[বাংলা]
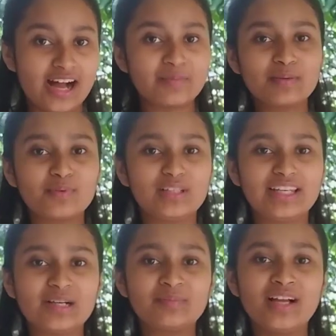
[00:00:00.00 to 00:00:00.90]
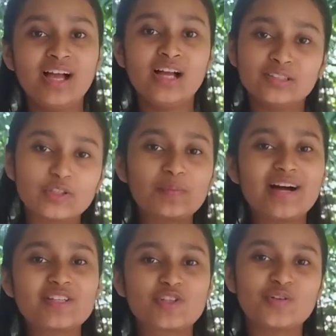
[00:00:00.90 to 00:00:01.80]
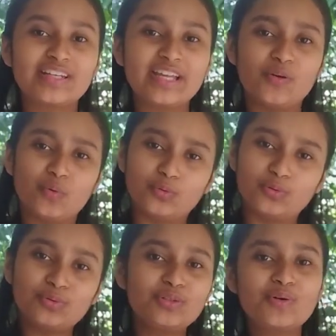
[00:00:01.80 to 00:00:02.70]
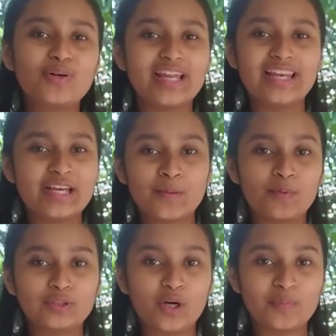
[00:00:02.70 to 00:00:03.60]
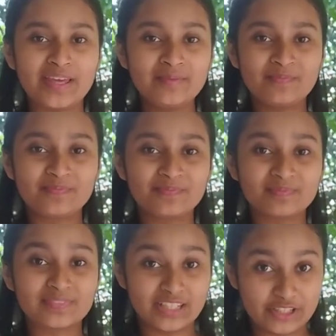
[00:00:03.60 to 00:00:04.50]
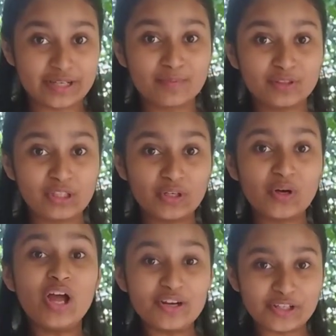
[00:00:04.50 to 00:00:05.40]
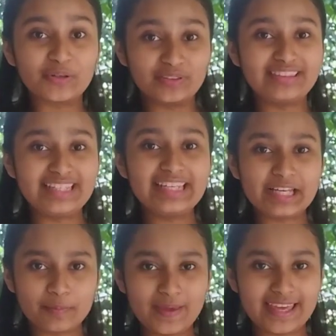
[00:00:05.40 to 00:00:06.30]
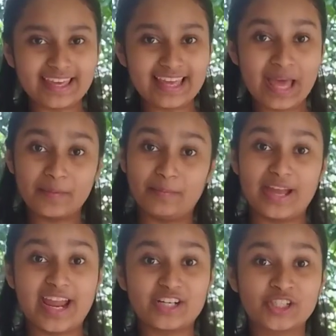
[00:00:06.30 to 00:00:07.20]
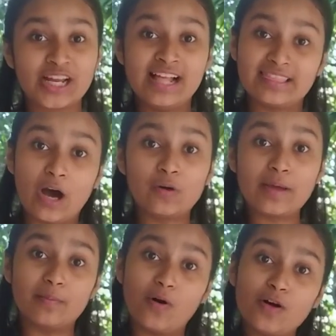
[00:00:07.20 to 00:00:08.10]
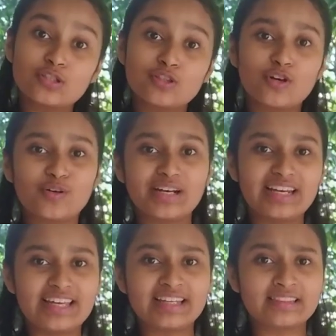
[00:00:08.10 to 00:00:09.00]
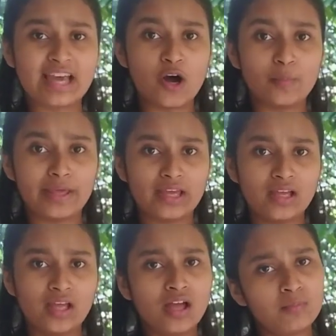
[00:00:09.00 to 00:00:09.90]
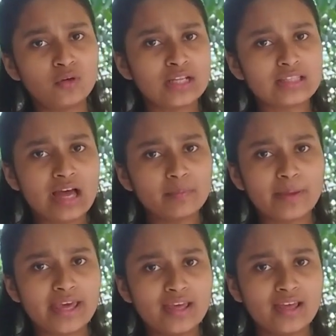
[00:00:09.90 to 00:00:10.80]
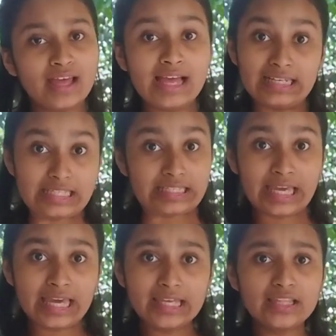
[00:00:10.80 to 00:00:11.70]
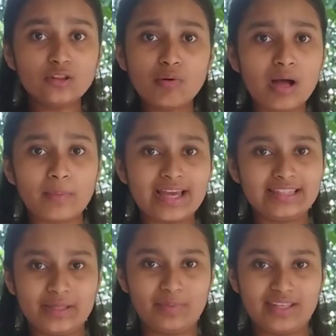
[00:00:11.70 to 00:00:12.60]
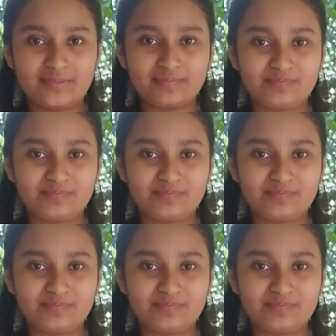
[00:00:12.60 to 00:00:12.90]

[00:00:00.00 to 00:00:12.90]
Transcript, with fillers: আমি বললাম তোমার জন্যে নতুন করে লিখবো তবে সে বলল সত্যি লিখবি বেশ তাহলে মস্ত করে লিখতে হবে মনে থাকবে লিখেই কিন্তু আমায় দিবি